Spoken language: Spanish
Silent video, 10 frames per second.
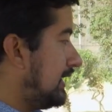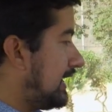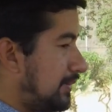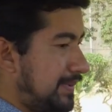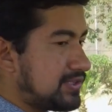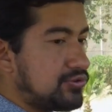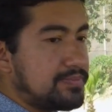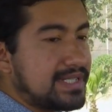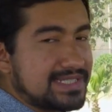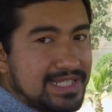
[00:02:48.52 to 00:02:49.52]
El espacio
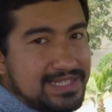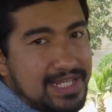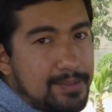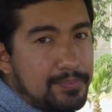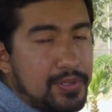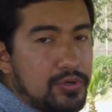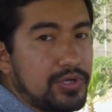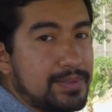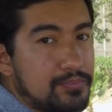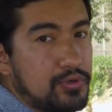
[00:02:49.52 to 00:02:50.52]
es bastante amplio
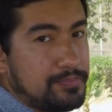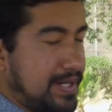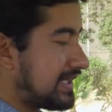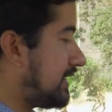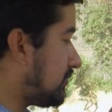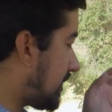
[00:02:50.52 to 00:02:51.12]
y muy práctico.